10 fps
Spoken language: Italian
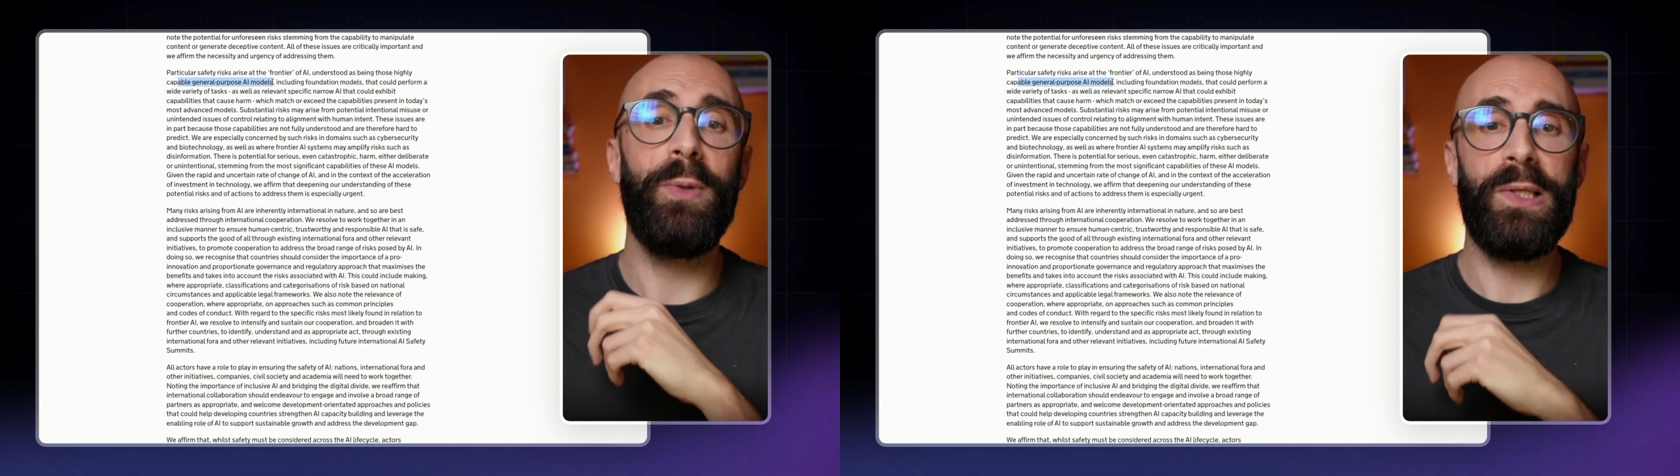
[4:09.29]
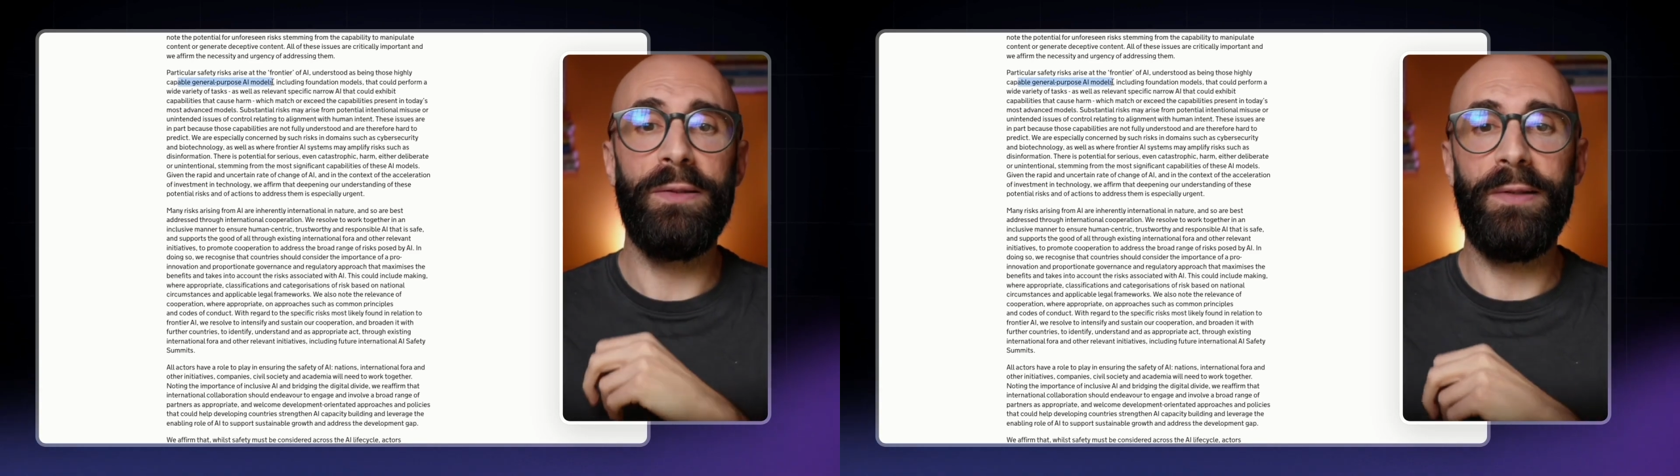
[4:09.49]

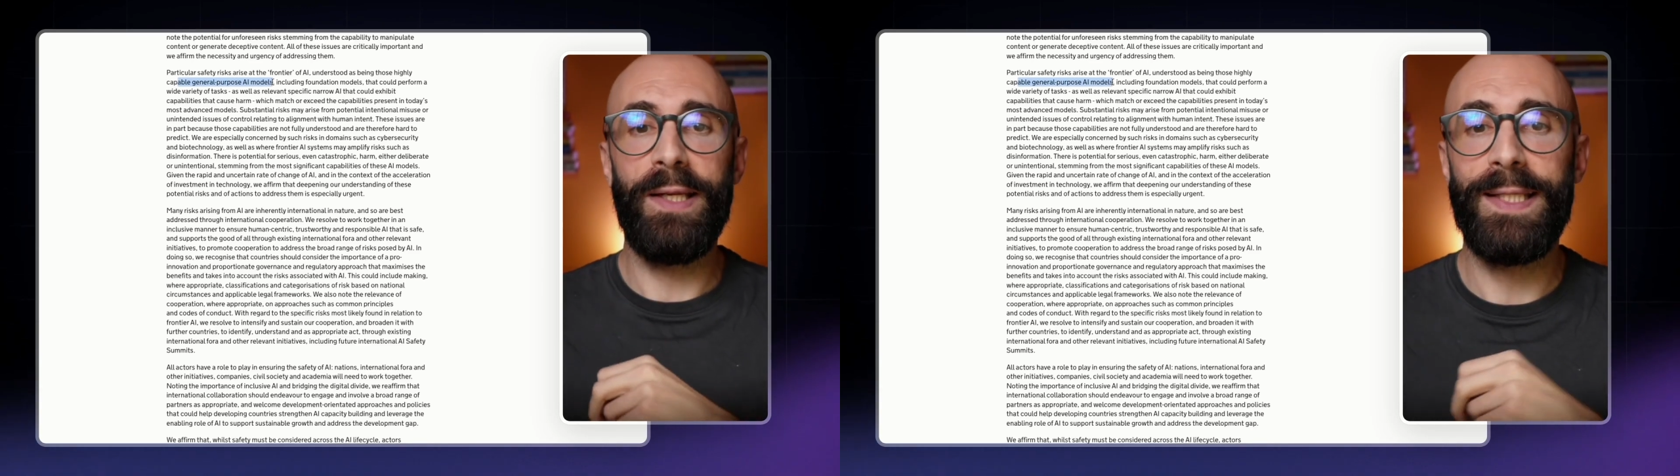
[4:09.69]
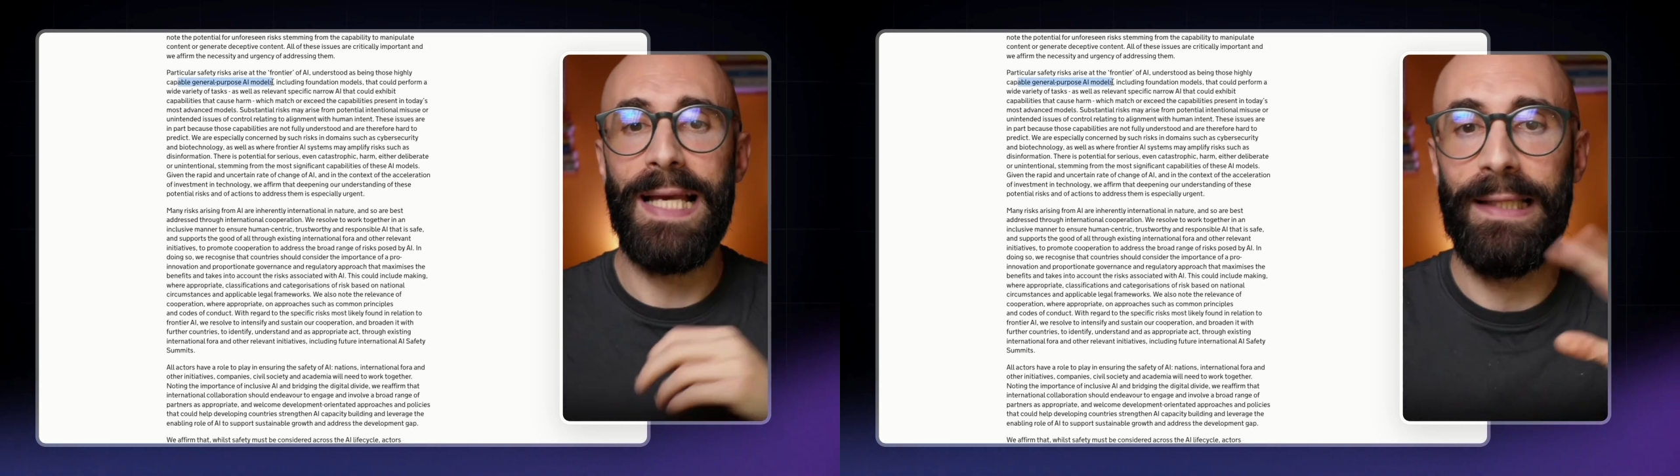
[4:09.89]
questo è
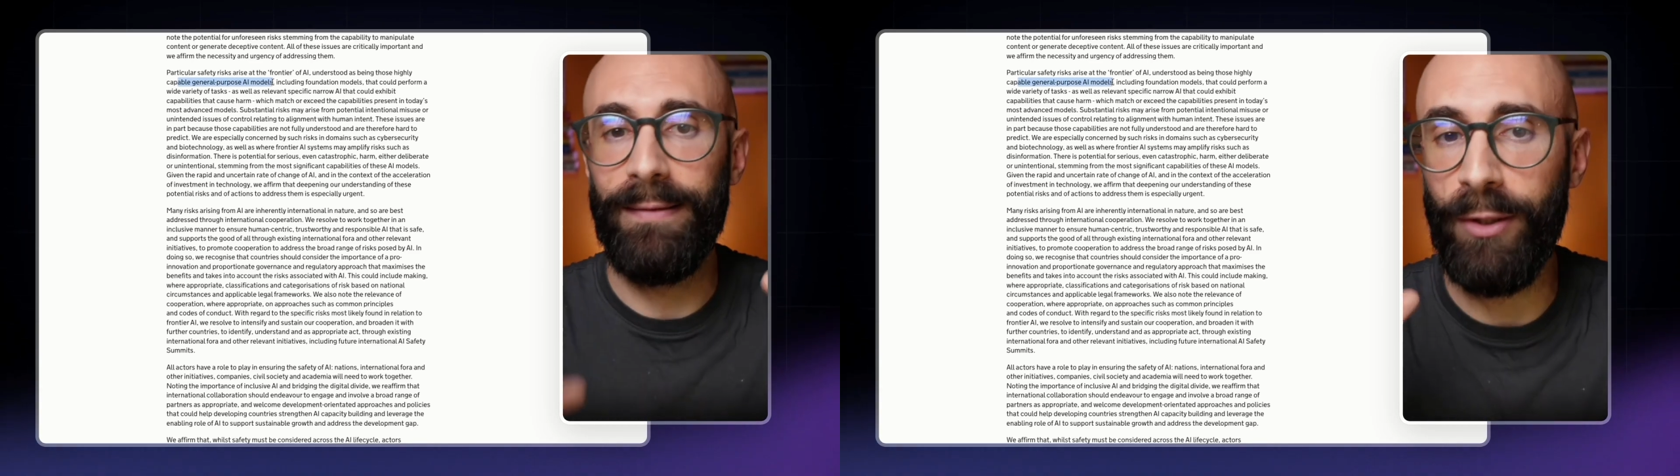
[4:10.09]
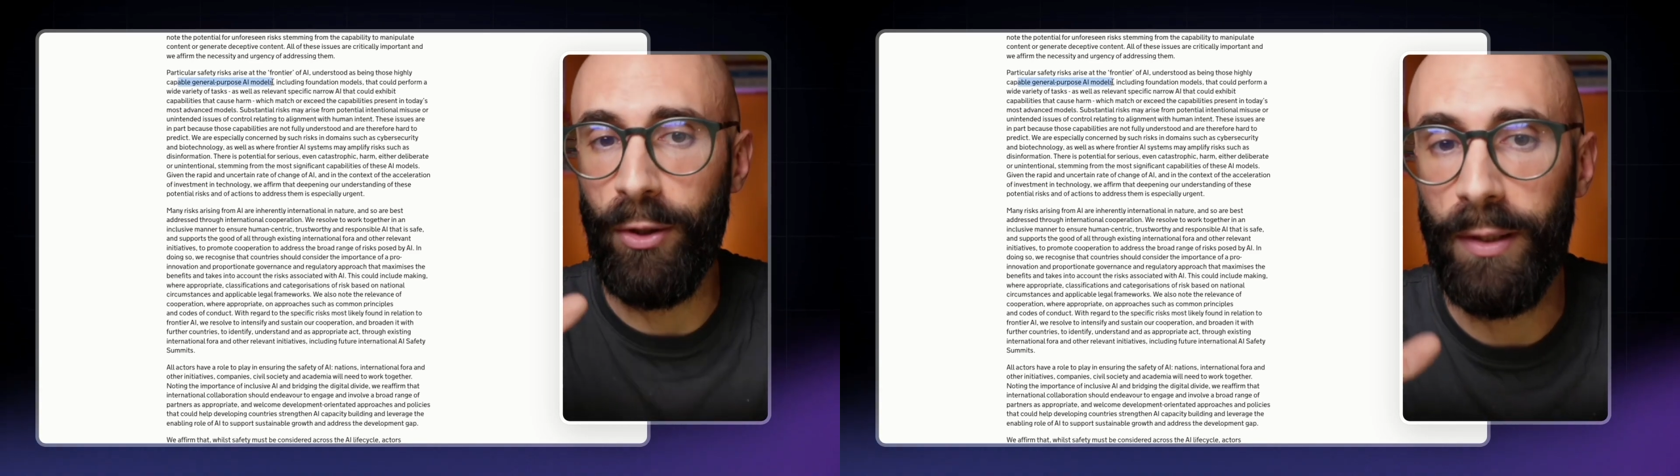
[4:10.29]

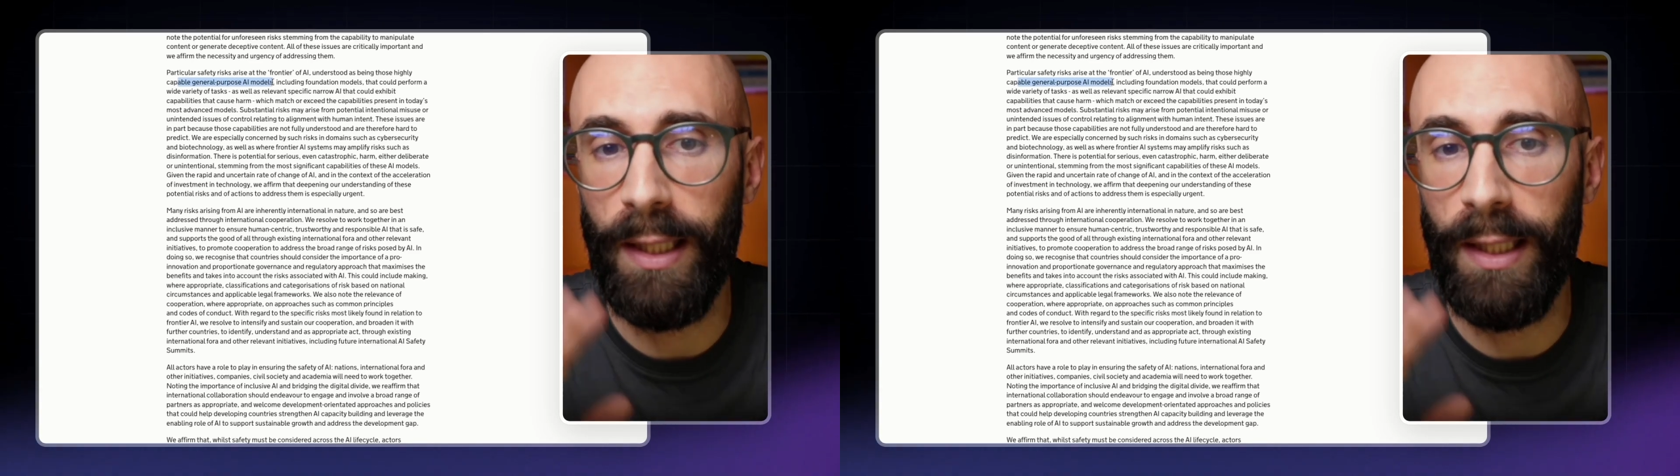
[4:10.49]
interessante, no?